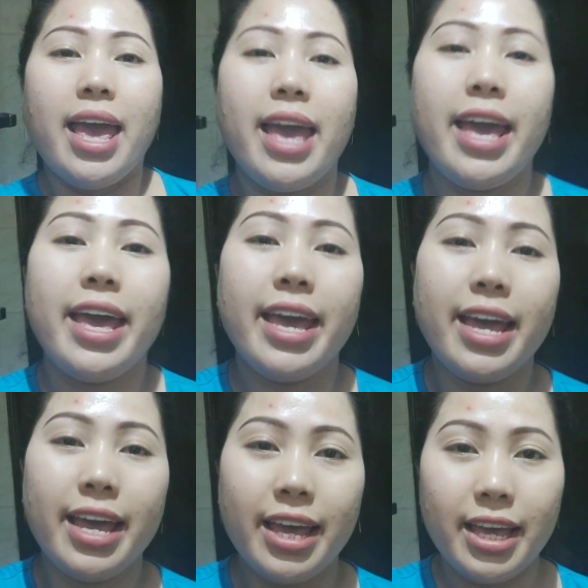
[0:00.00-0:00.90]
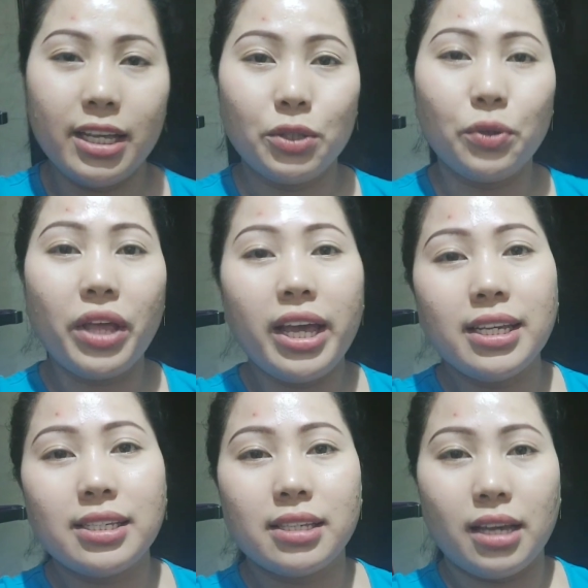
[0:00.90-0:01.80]
And
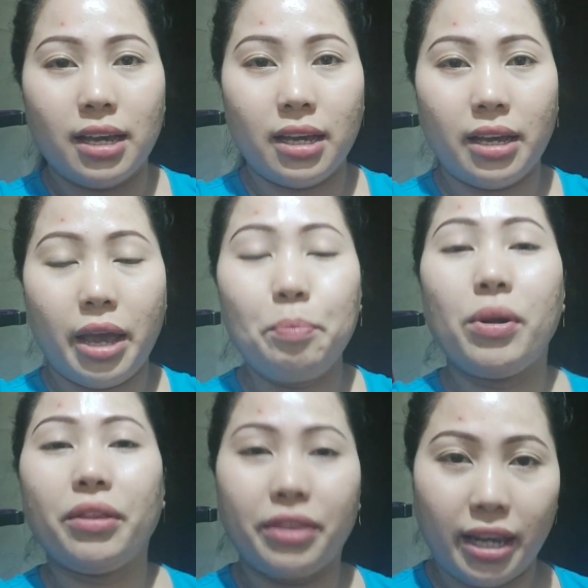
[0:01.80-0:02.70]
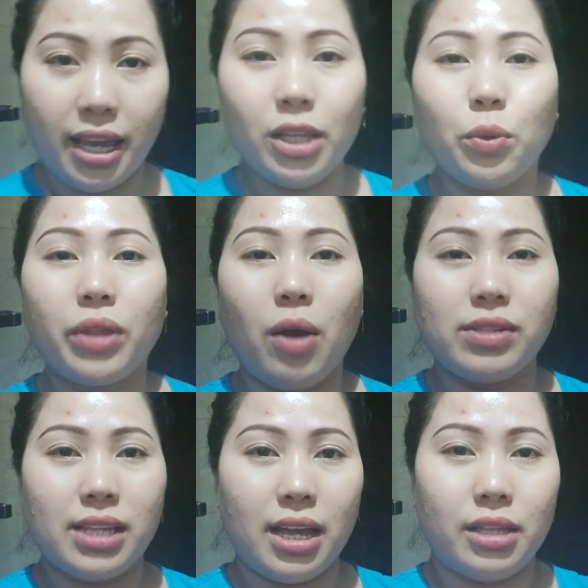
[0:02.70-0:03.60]
today is uh, April 3,
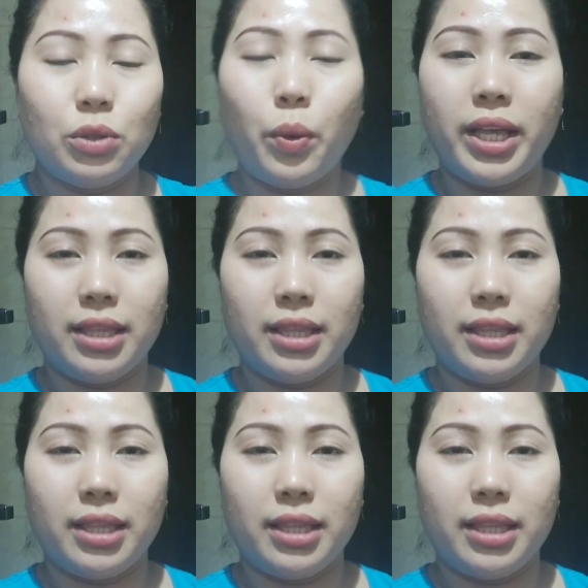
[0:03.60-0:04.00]
2020.